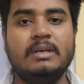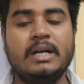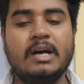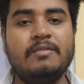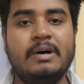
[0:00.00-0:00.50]
ये
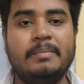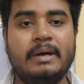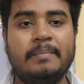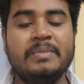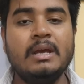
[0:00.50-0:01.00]
कंफर्म
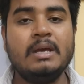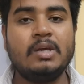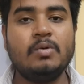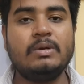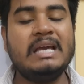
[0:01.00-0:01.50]
है
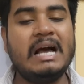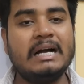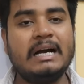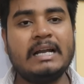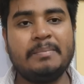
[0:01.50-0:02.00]
क्योंकि
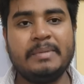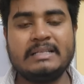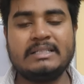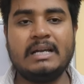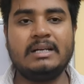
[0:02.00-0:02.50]
अगर आप
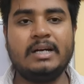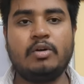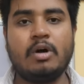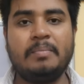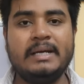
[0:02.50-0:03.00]
एक साल के लिए
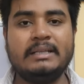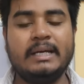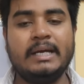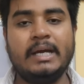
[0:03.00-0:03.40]
ड्रॉप लेते